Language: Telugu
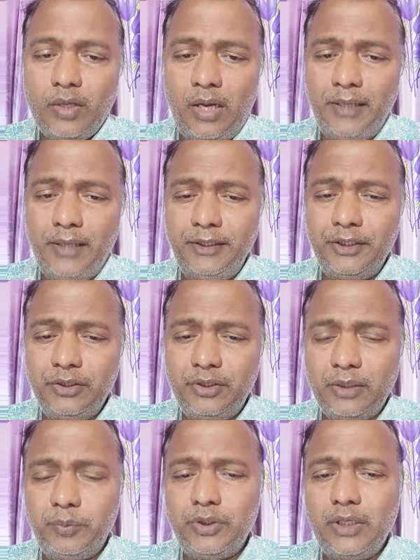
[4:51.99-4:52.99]
ఆయన ఎంత
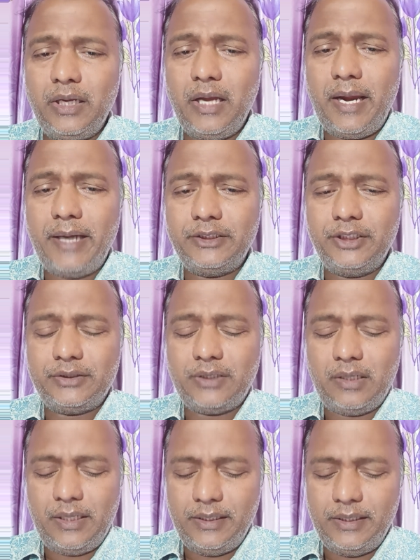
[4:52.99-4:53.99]
అద్భుతంగా యాక్ట్
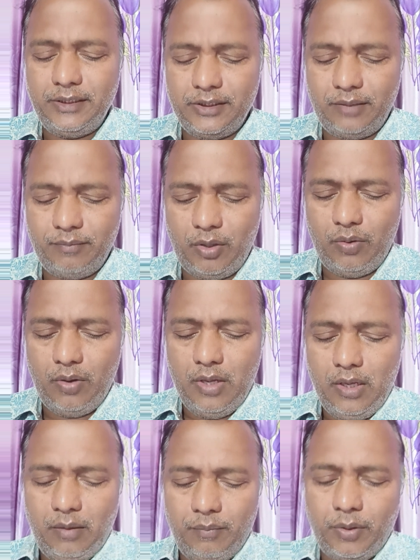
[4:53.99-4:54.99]
చేస్తాడు అనేది ఈ సినిమాలో
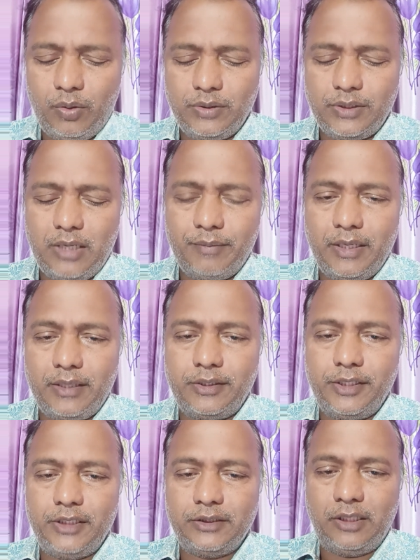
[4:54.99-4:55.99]
మరొకసారి మనకి
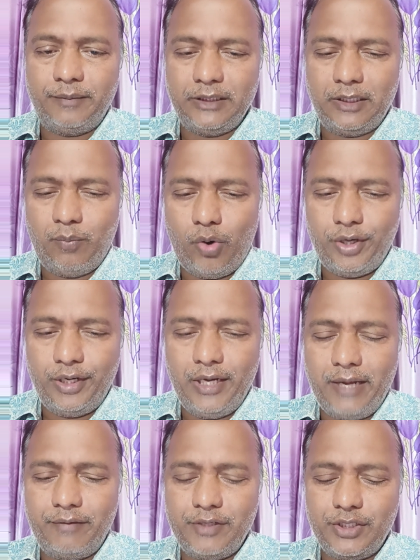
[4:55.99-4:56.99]
తేట ఆయన బాడీ
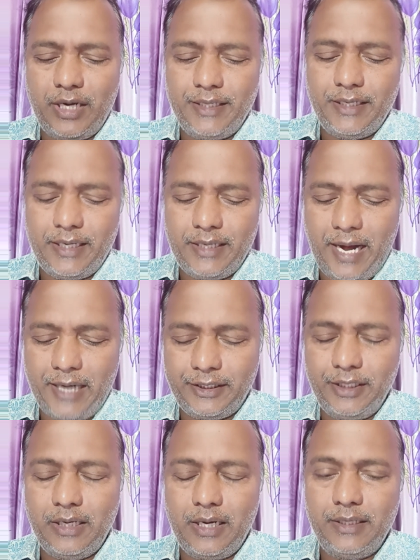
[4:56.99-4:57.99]
లాంగ్వేజ్ కానీ ఆయన
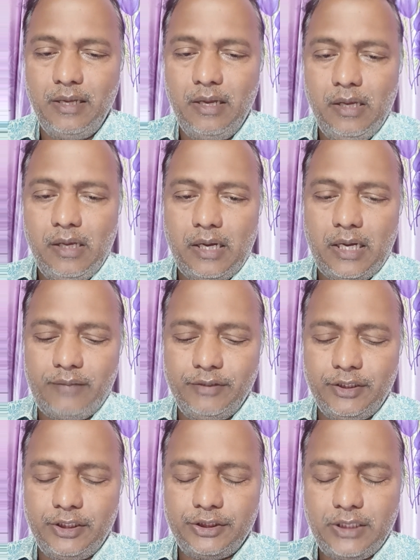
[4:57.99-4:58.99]
యాక్టింగ్ కానీ
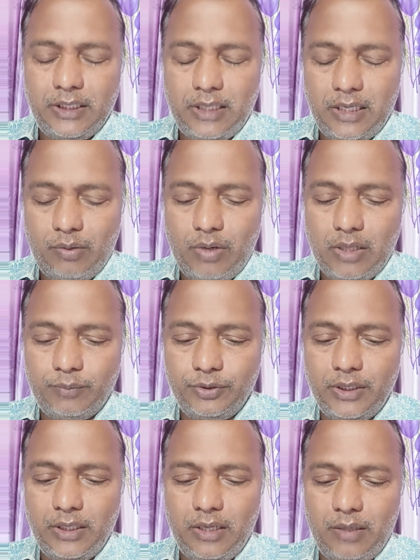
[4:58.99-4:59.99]
అరవింద్ కృష్ణ కన్నా కూడా
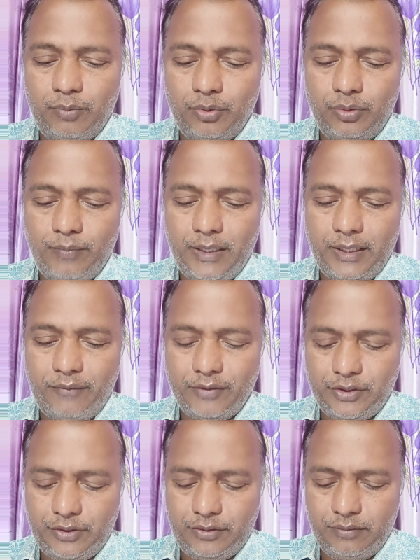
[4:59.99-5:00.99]
అద్భుతంగా ముందు మనకి
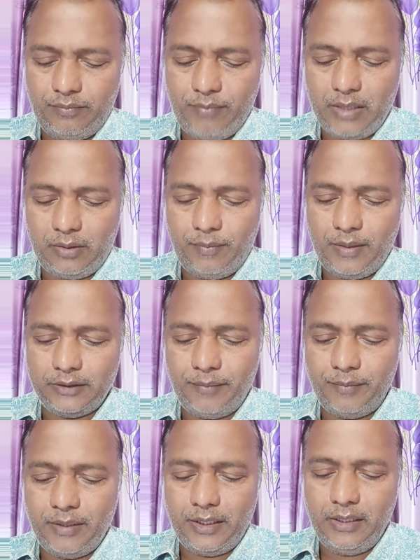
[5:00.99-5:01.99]
ఫస్ట్ మార్కులు
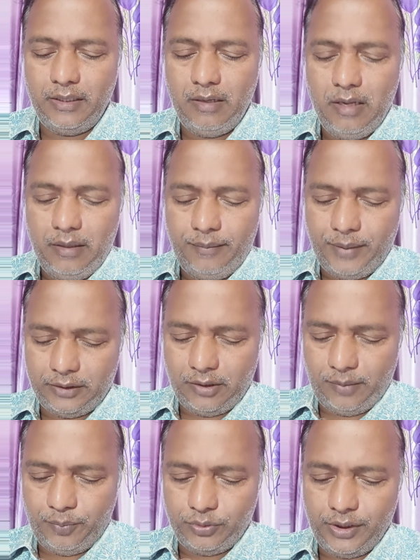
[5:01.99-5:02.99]
పడతాయి మనకి
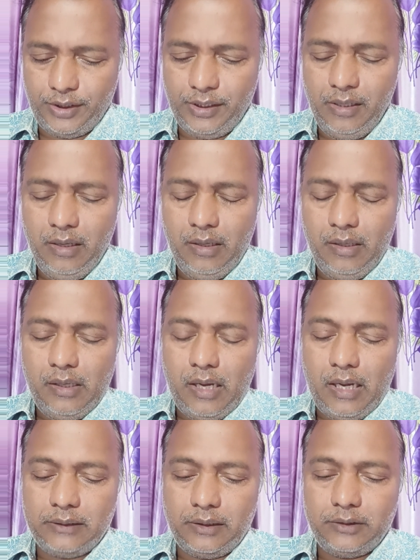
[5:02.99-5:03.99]
ప్రతాప్ పోతన్కి
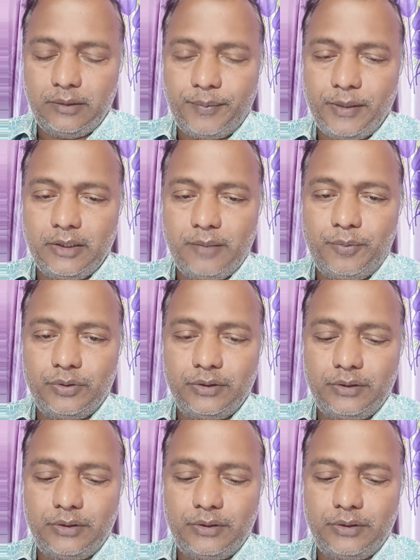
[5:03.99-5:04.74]
ఆ తర్వాత ప్రతాప్ పోతన్